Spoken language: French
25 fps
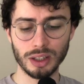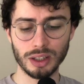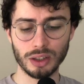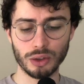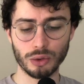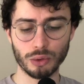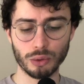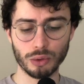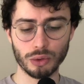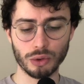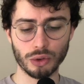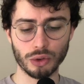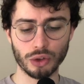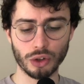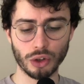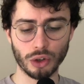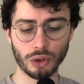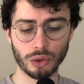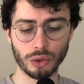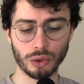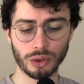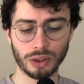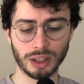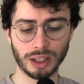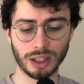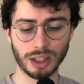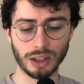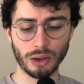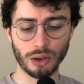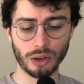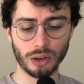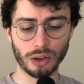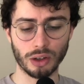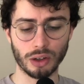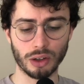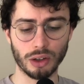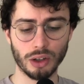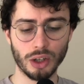il joue ce genre de
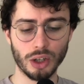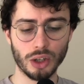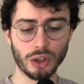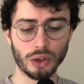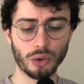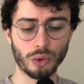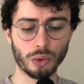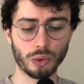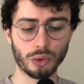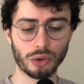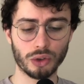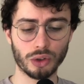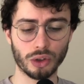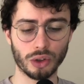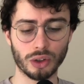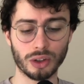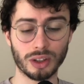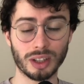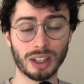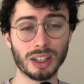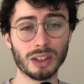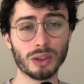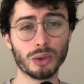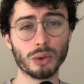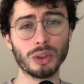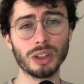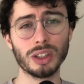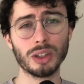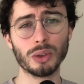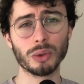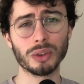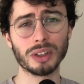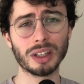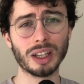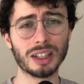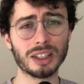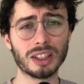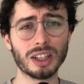triangle, donc euh, très solide.
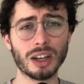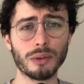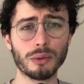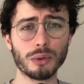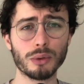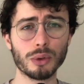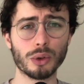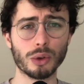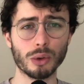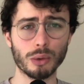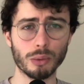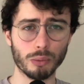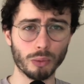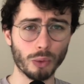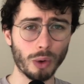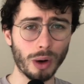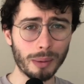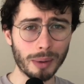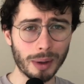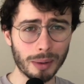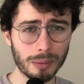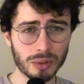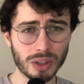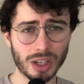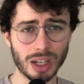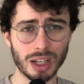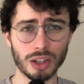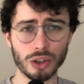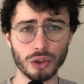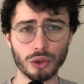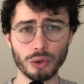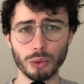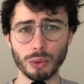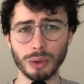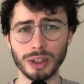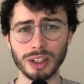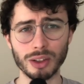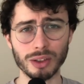On a déjà vu que moi-même je l'ai
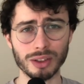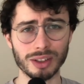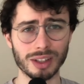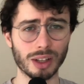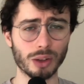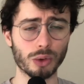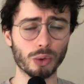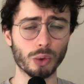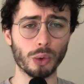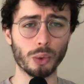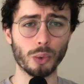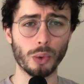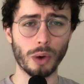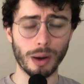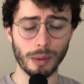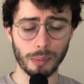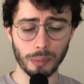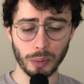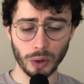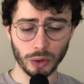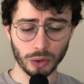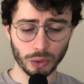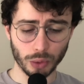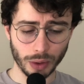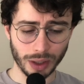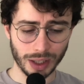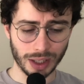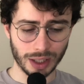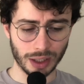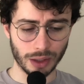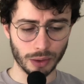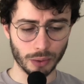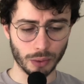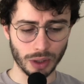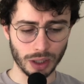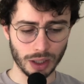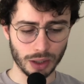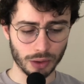joué dans un tournoi à Porto avec les
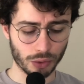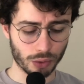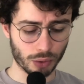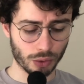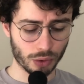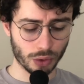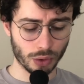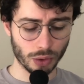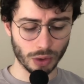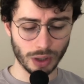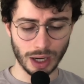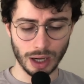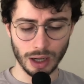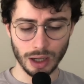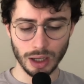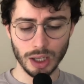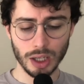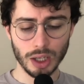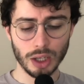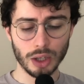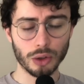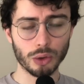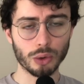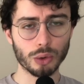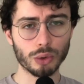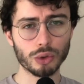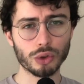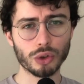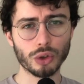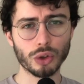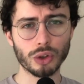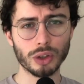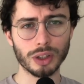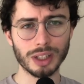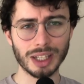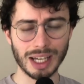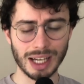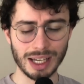Noirs jusque-là, donc je
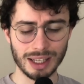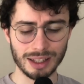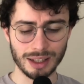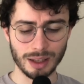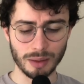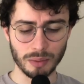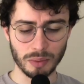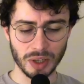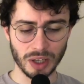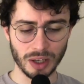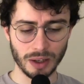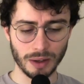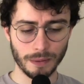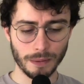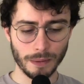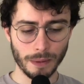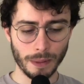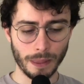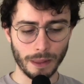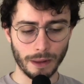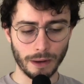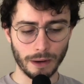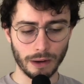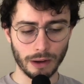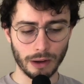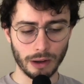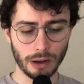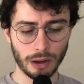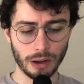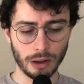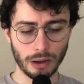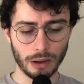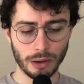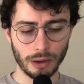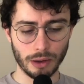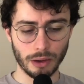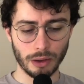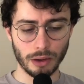connais assez bien.
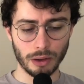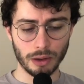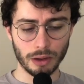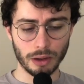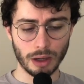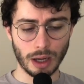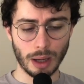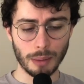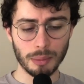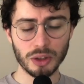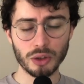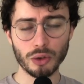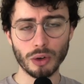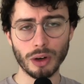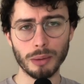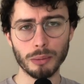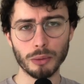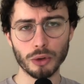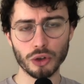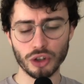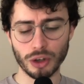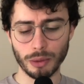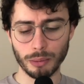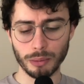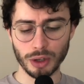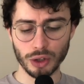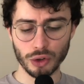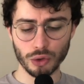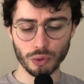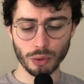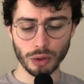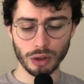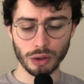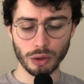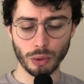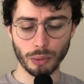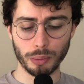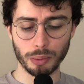Euh, habituellement j'aime bien
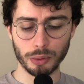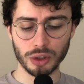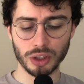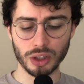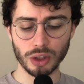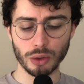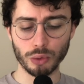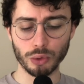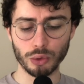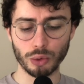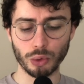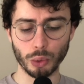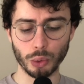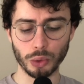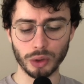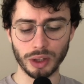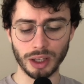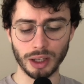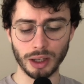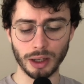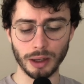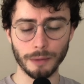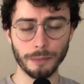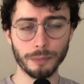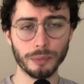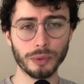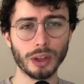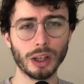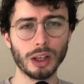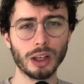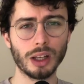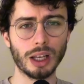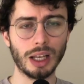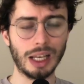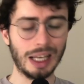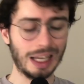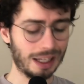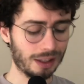jouer le petit coup tour D1,
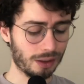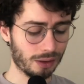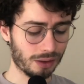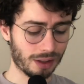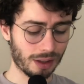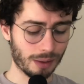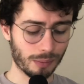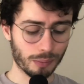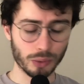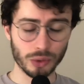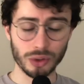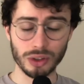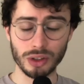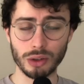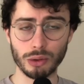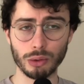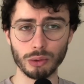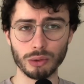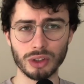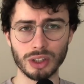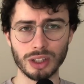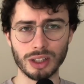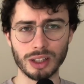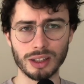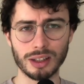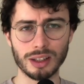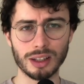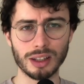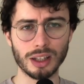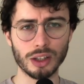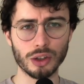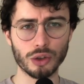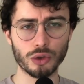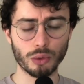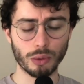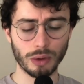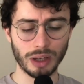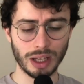là dans cette position j'ai décidé
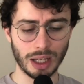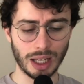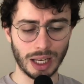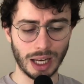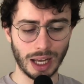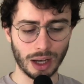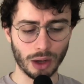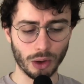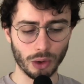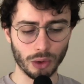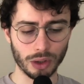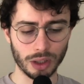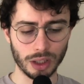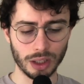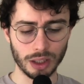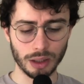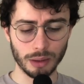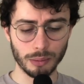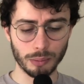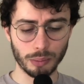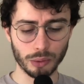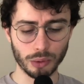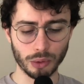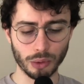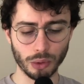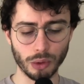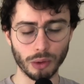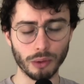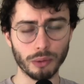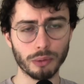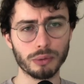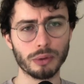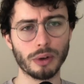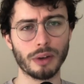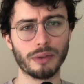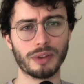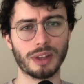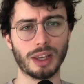de jouer la grande ligne plutôt
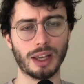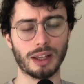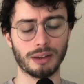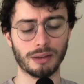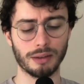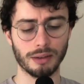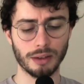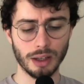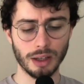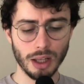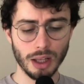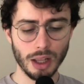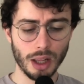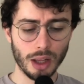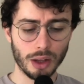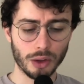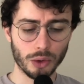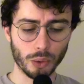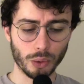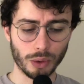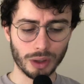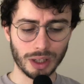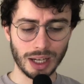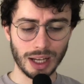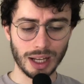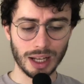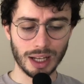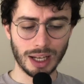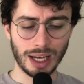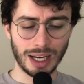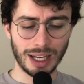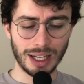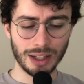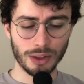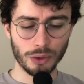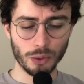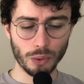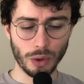fou F4. Donc là
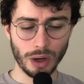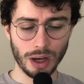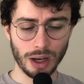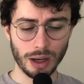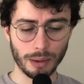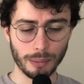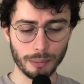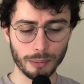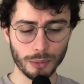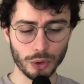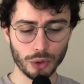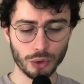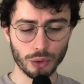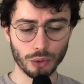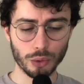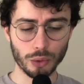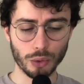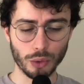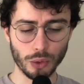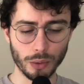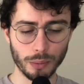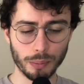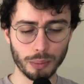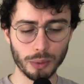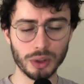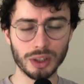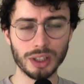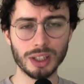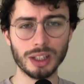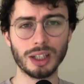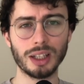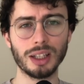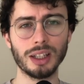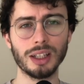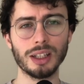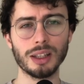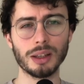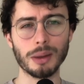les Noirs me jouent une
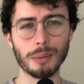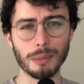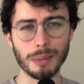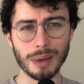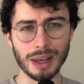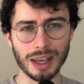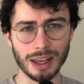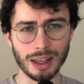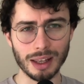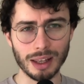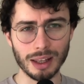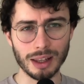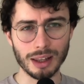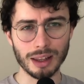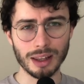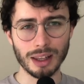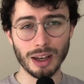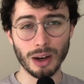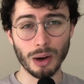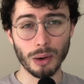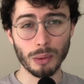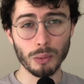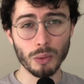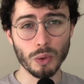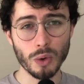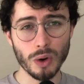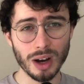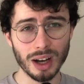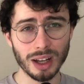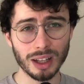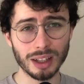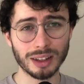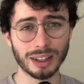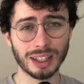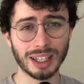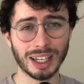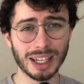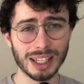petite ligne mais
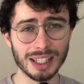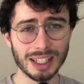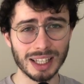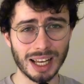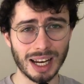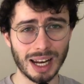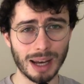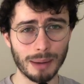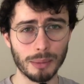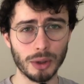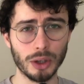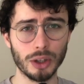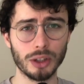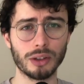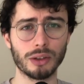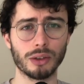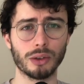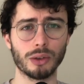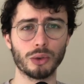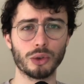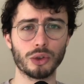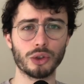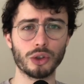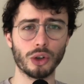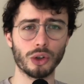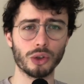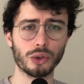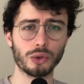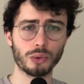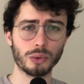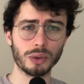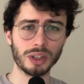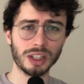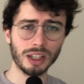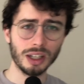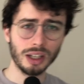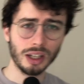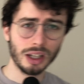néanmoins très à la mode
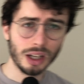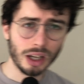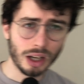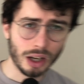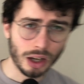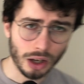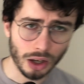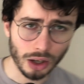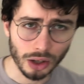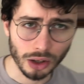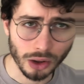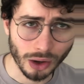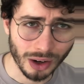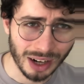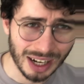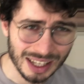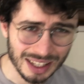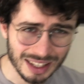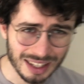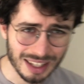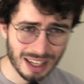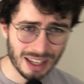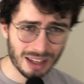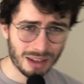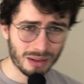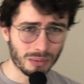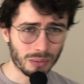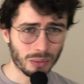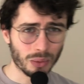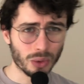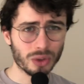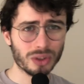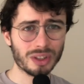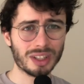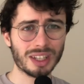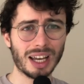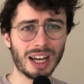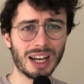aujourd'hui. Euh, dans la scène
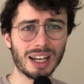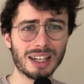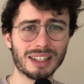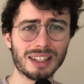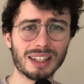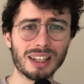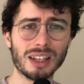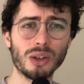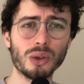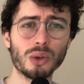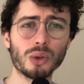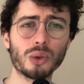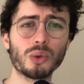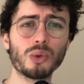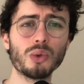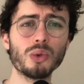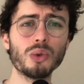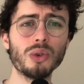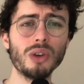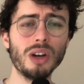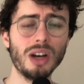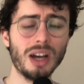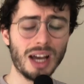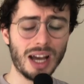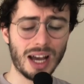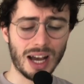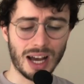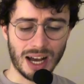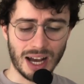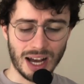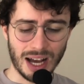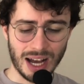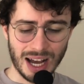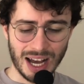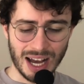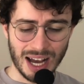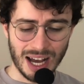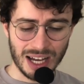mondiale, c'est le coup
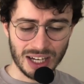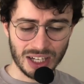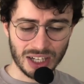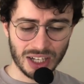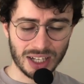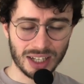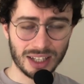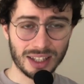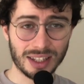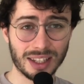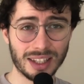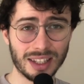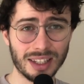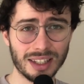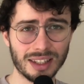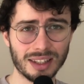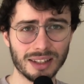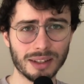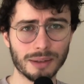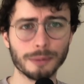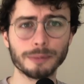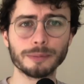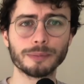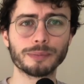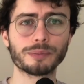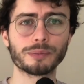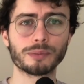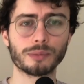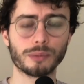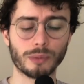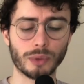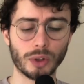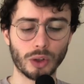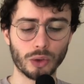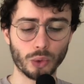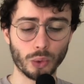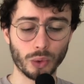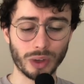H6.
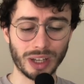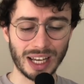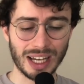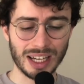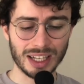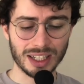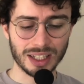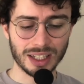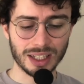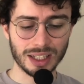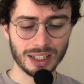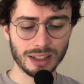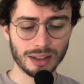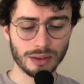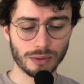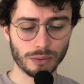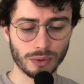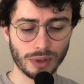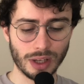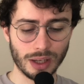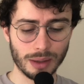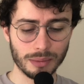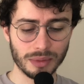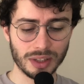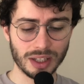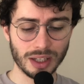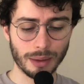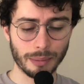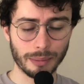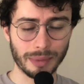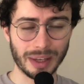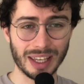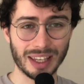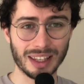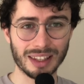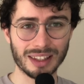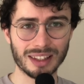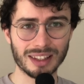Donc H6, vous allez me dire,
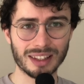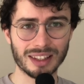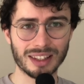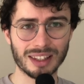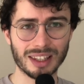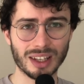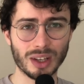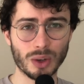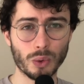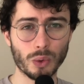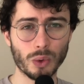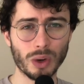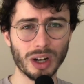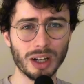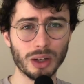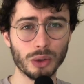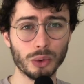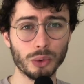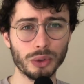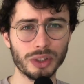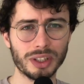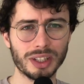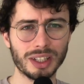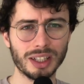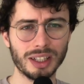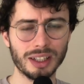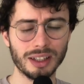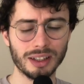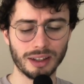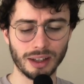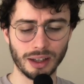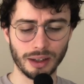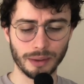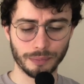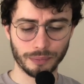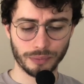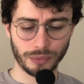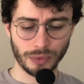mais c'est quoi l'utilité